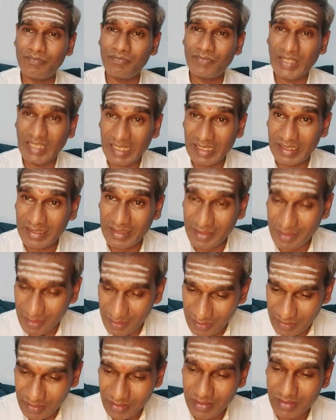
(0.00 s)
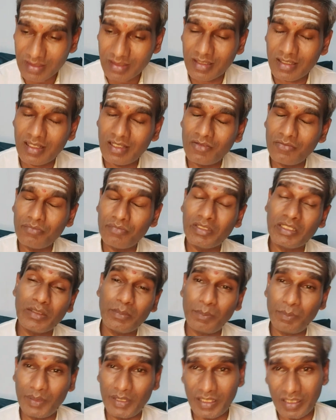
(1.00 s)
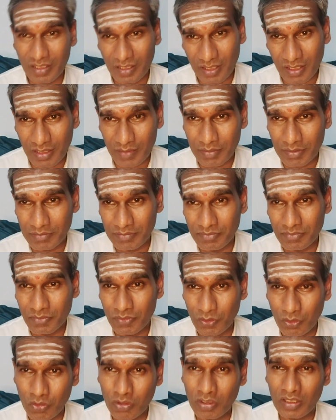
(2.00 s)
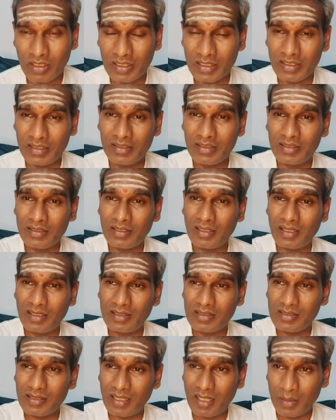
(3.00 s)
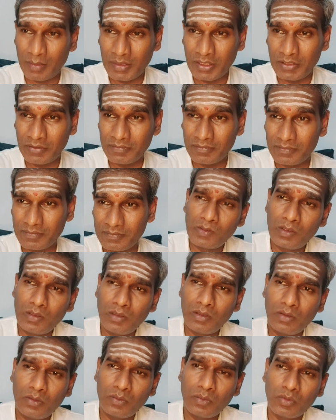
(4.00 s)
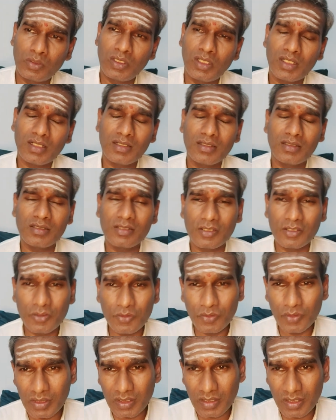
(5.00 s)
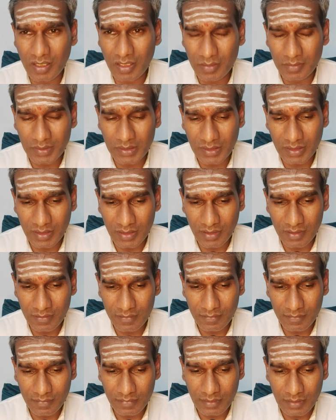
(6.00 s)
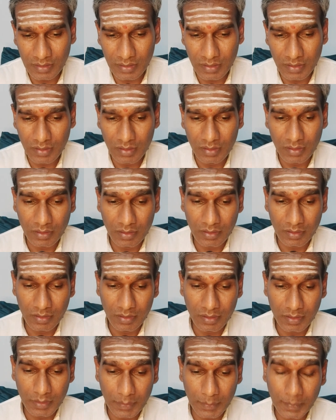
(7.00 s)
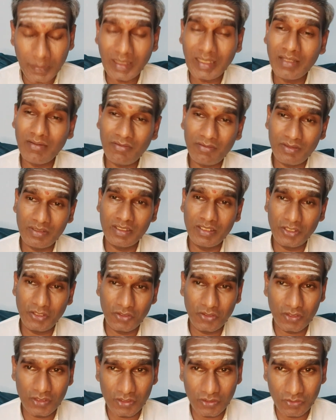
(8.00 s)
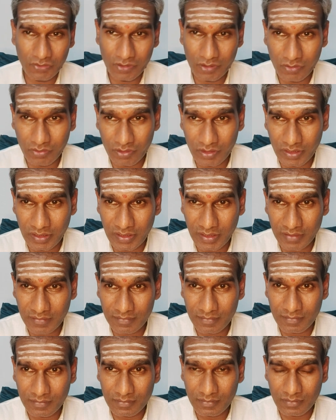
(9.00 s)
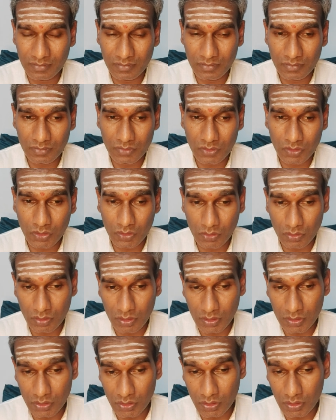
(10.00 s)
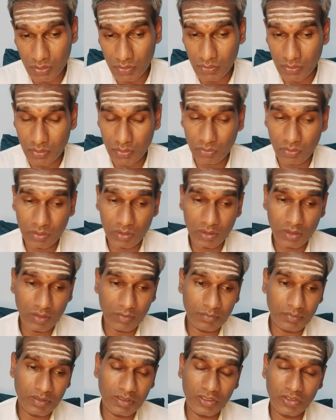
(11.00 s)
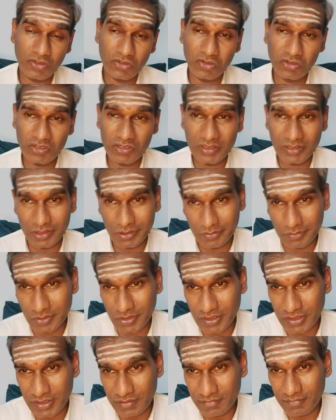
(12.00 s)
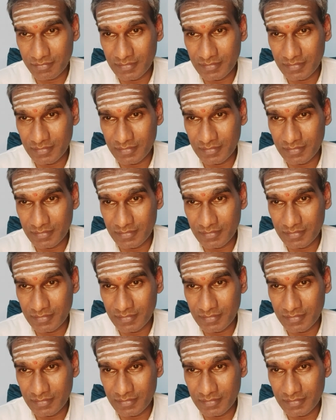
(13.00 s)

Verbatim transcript: நீங்கள் அதை ஏற்றுக்கிறதுனால மிகப்பெரிய லாபம் உங்களுக்கு அமையும் உதாரணத்துக்கு ஒரு கிராமத்தில் மனைவி வந்து இன்னொருத்தங்க கூட ஓடிட்டான் ஸோ நான் சொல்கிறது வந்து ஒரு ஐம்பது அறுபது வருஷத்துக்கு முன்னாடி